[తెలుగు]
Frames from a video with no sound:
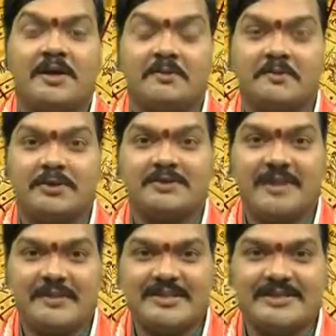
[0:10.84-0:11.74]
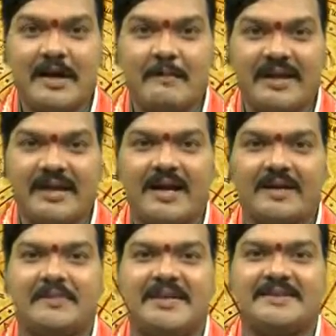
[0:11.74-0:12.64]
ఇప్పుడు సమస్య
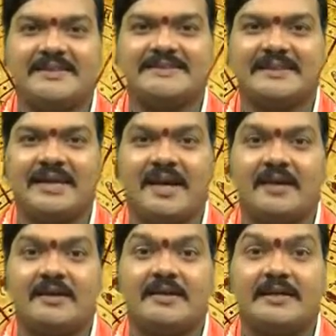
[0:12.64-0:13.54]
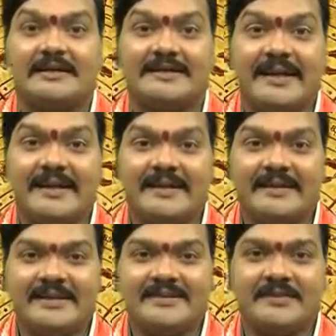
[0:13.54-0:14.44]
పరిహారం అనే శీర్షికన
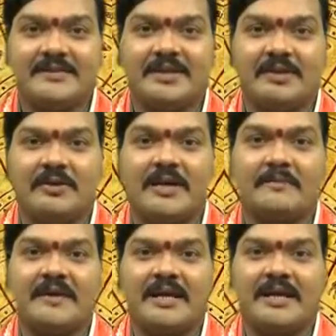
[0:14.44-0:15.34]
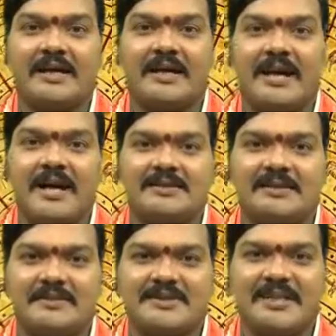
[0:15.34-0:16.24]
దైనందిన జీవితంలో ఏర్పడే రకరకాల
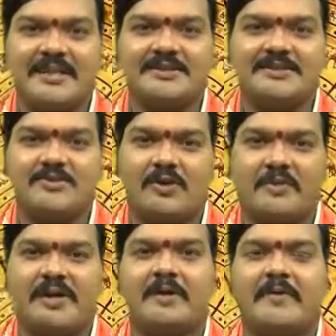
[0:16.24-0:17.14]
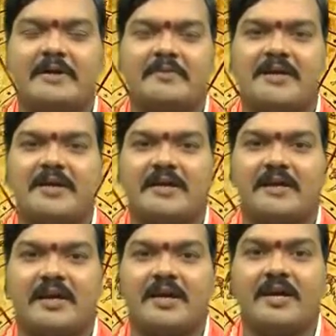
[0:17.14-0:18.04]
సమస్యల నుంచి సులభంగా
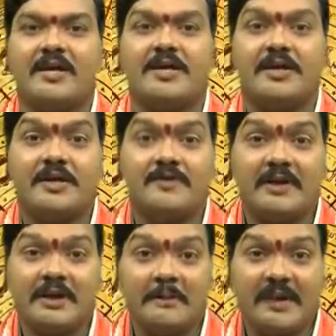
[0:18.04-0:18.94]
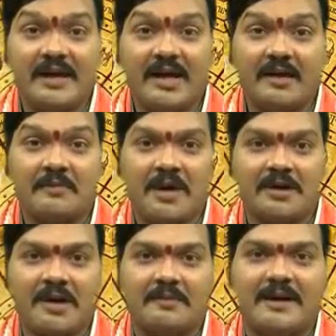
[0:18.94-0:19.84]
బయటపడటానికి ఎటువంటి పరిహార
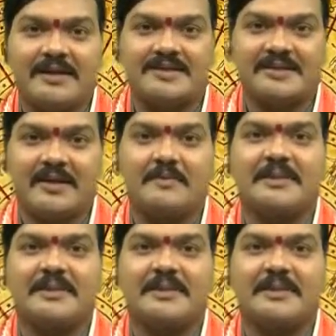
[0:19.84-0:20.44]
మార్గాలు పాటించాలో